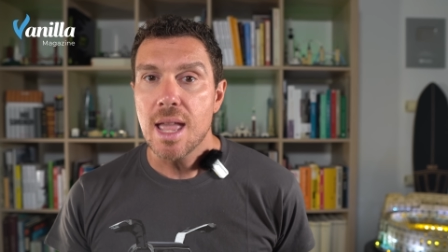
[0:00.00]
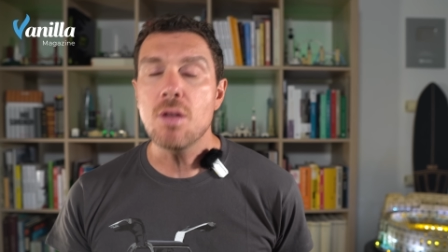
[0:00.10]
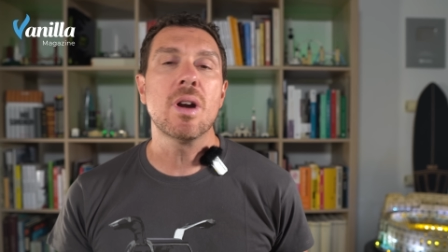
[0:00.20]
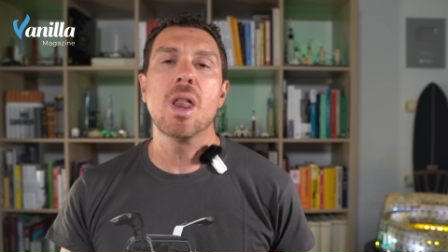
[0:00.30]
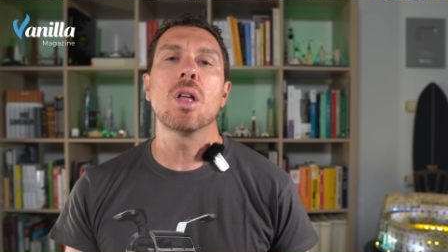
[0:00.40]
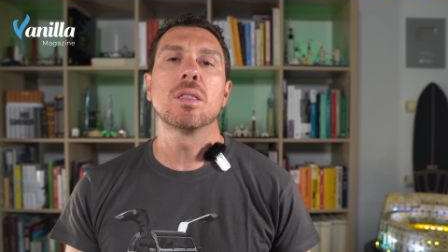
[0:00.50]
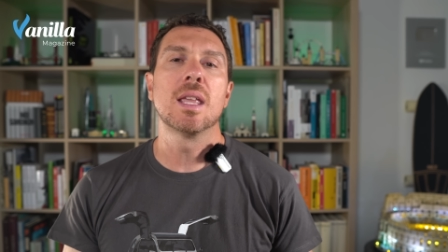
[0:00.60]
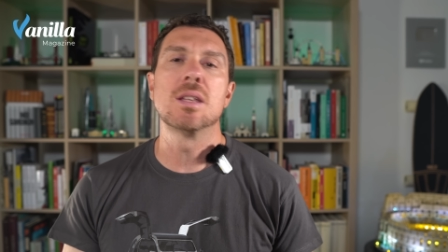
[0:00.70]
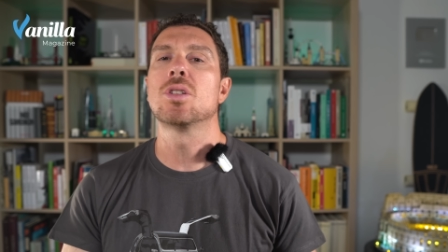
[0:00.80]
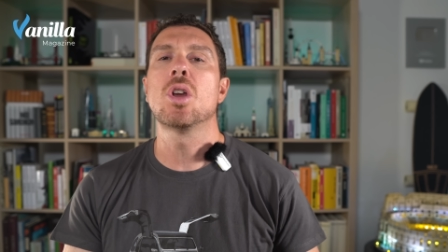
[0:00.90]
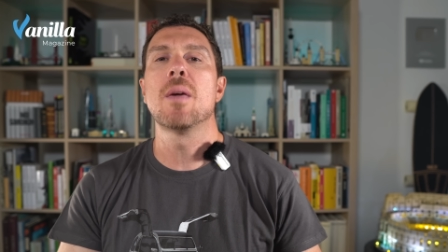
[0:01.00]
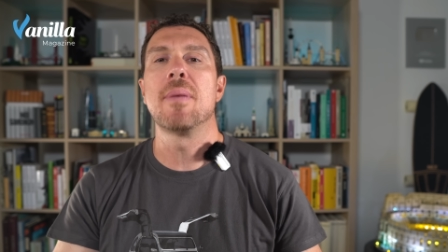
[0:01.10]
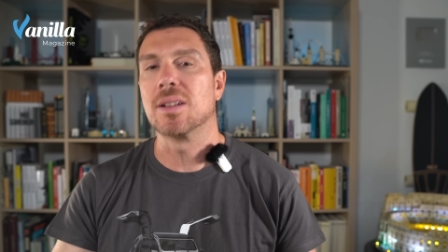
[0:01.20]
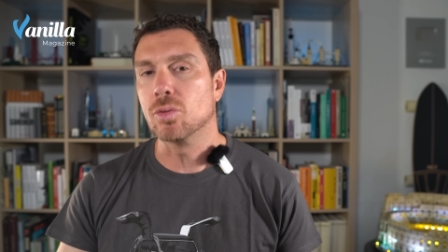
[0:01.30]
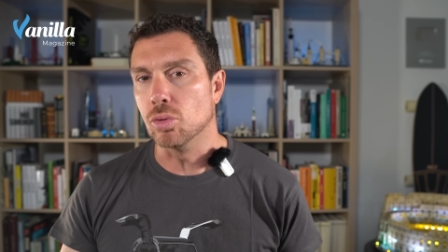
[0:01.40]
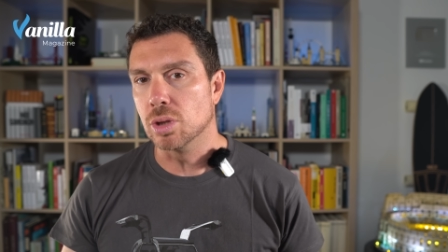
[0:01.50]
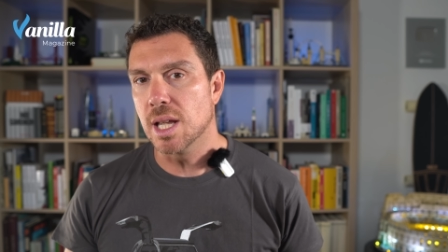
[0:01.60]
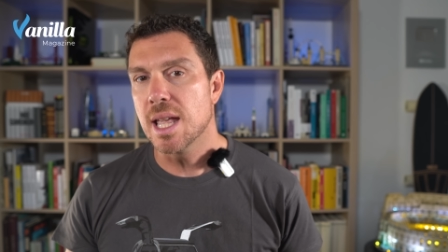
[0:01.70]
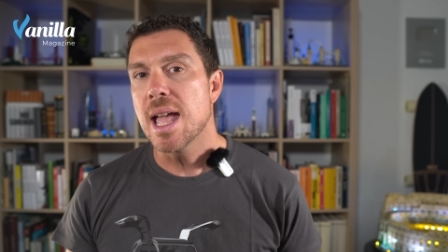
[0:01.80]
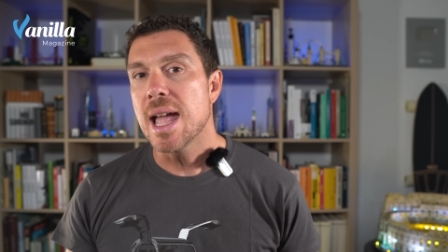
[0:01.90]
In una notte insonne per
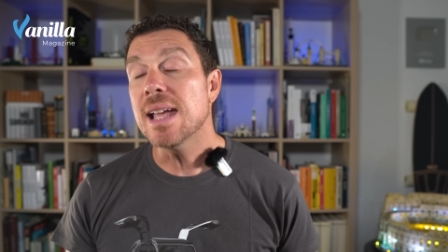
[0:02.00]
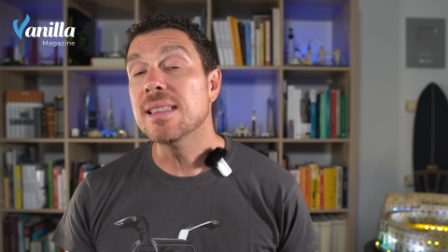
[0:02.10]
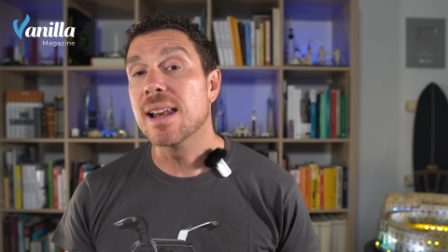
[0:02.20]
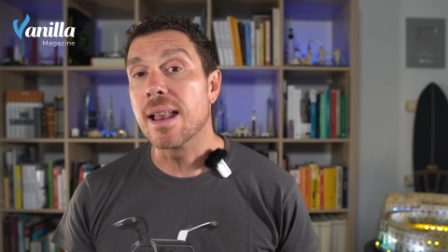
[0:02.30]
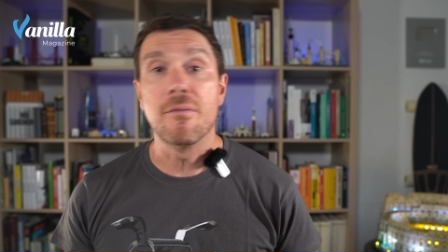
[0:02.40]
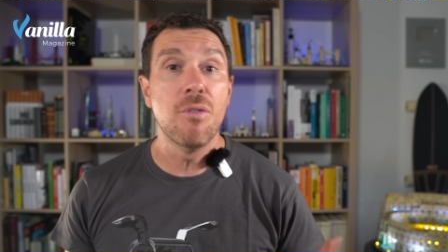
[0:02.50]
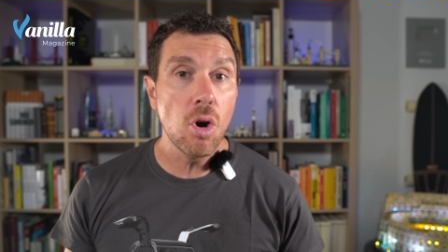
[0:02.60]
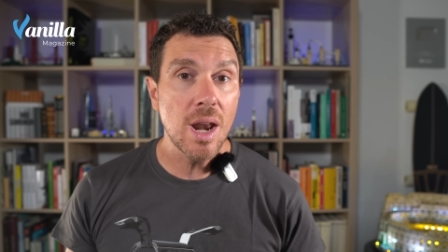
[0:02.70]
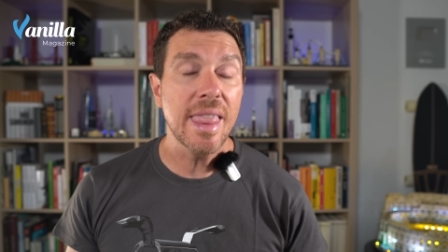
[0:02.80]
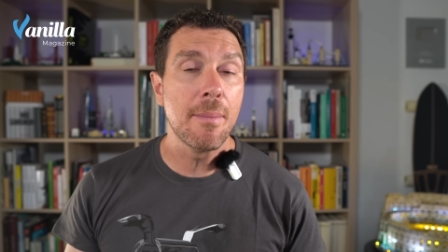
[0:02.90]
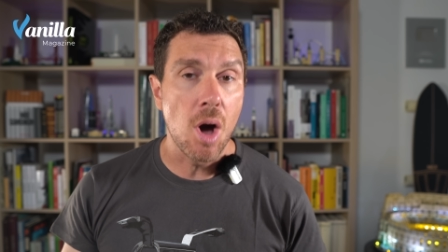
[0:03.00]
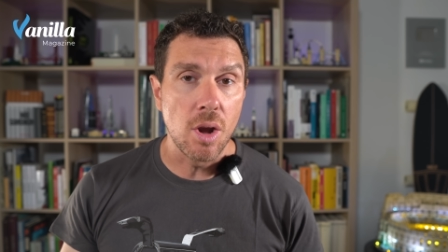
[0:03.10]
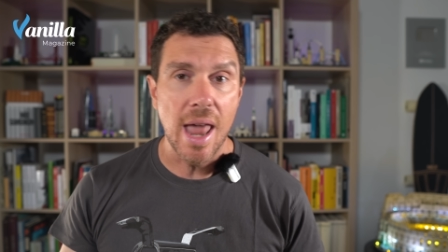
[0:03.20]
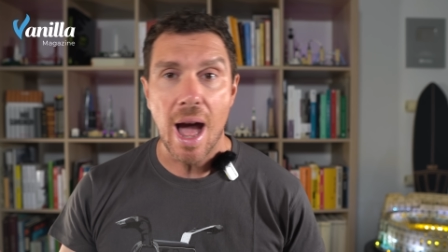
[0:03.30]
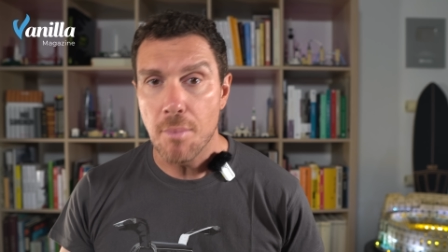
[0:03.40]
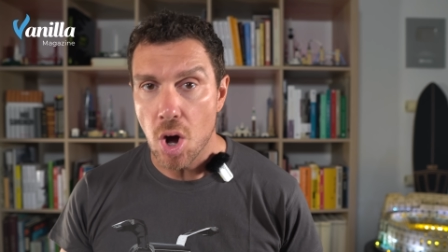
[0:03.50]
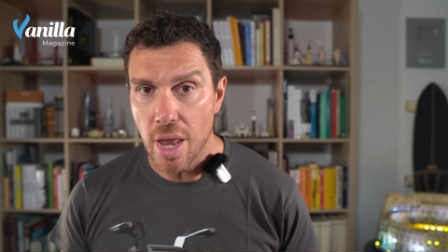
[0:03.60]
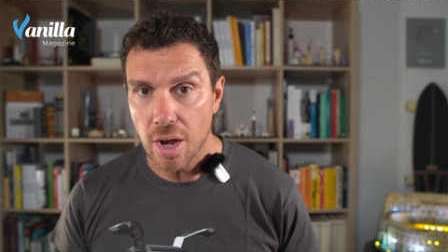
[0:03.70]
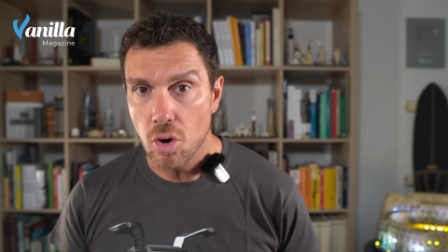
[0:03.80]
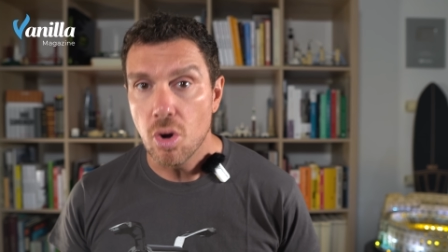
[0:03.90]
tutti, Hitler vola da Bonn a
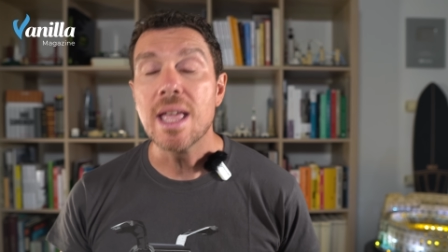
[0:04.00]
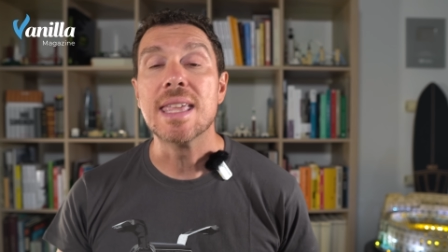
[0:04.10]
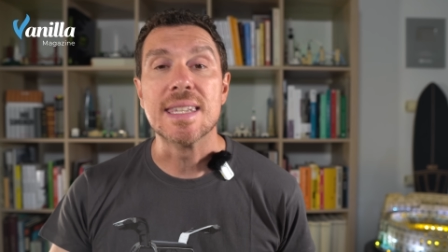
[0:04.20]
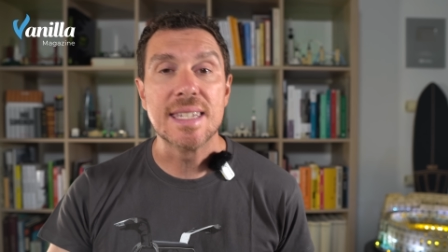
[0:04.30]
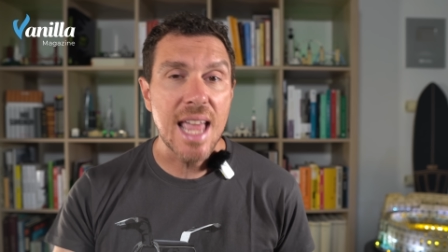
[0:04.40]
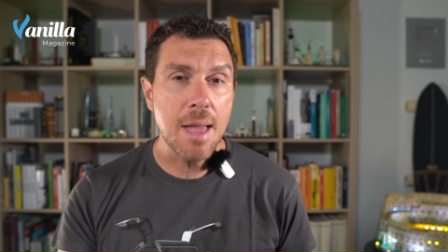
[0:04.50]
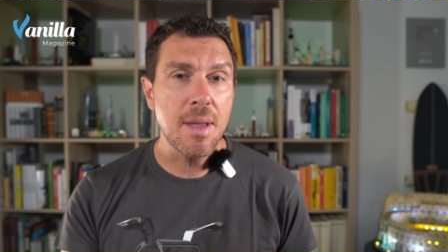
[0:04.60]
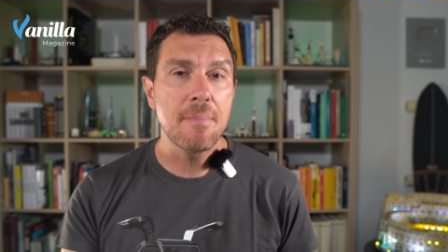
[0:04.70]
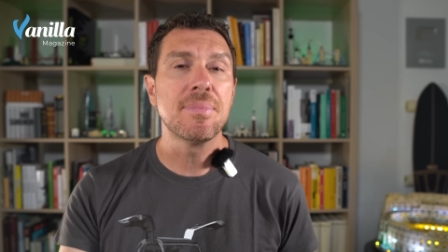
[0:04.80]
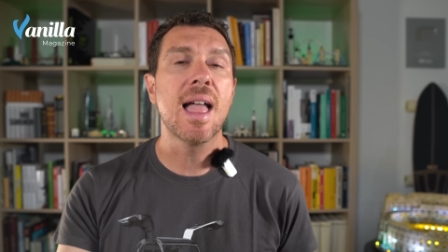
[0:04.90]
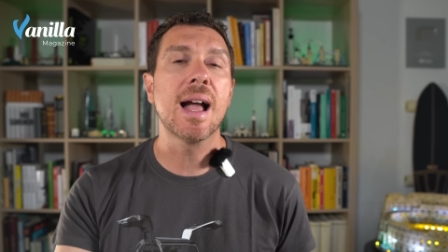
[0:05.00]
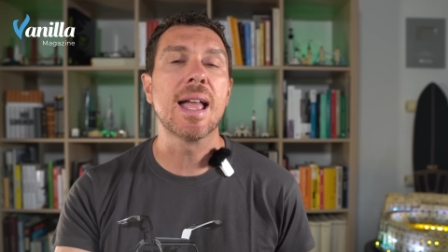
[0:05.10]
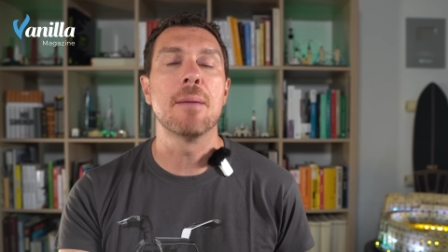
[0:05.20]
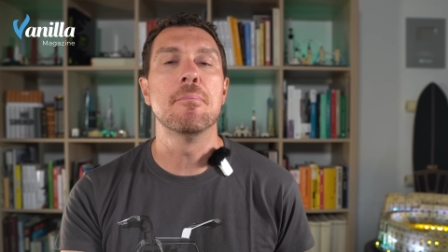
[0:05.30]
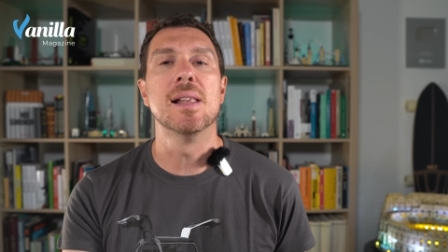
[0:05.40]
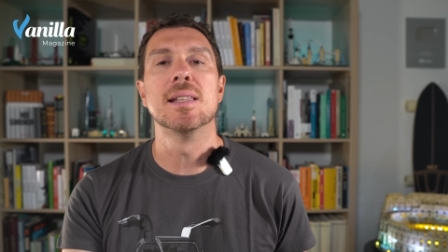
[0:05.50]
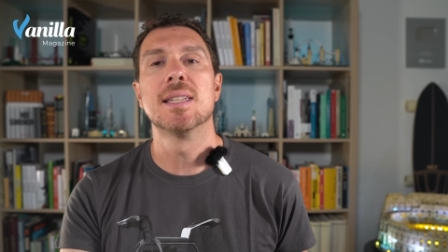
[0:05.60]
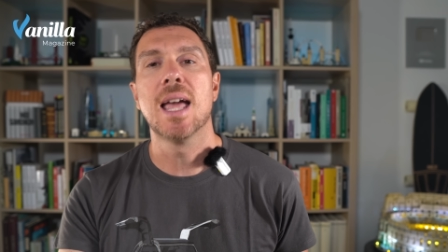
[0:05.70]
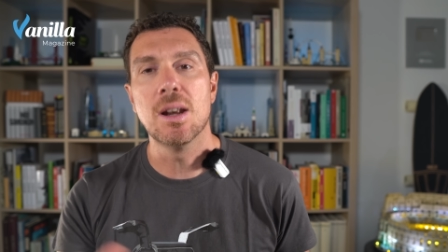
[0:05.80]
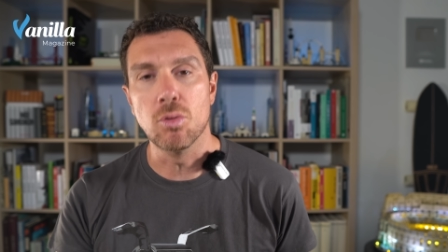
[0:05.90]
Monaco insieme a Goebbels e